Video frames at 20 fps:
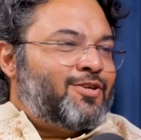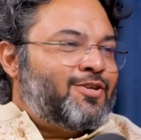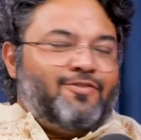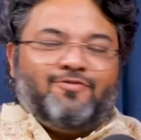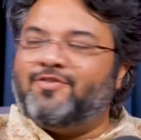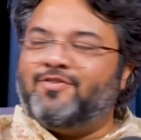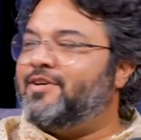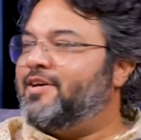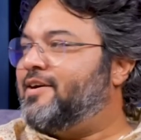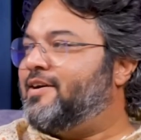
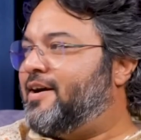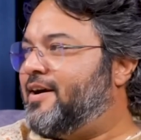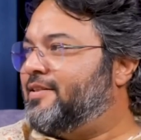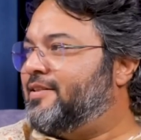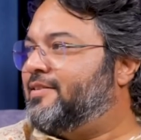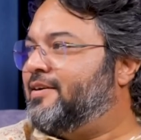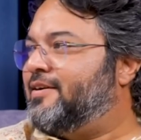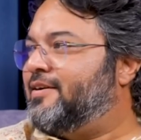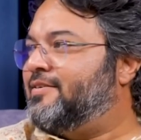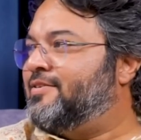शिव जी
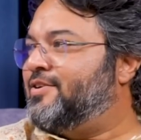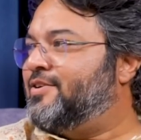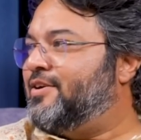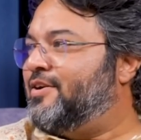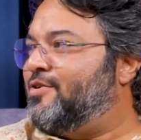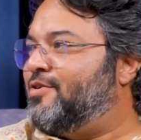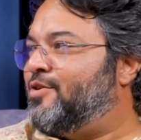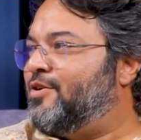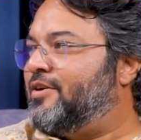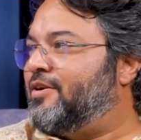कार्तिक
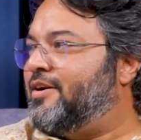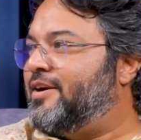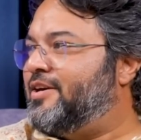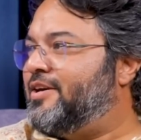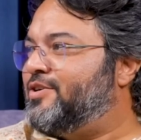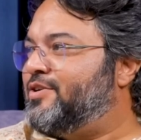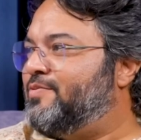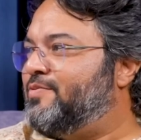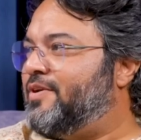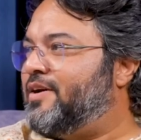जी और
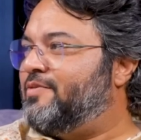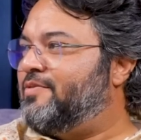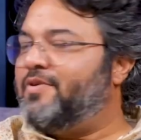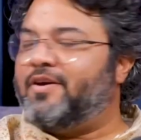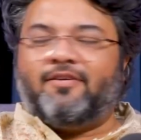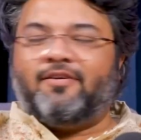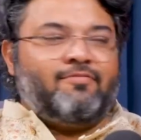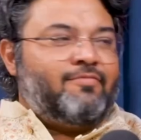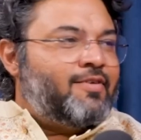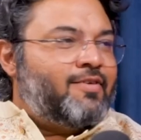गणेश जी भी
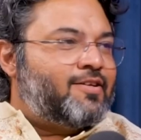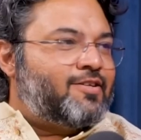कभी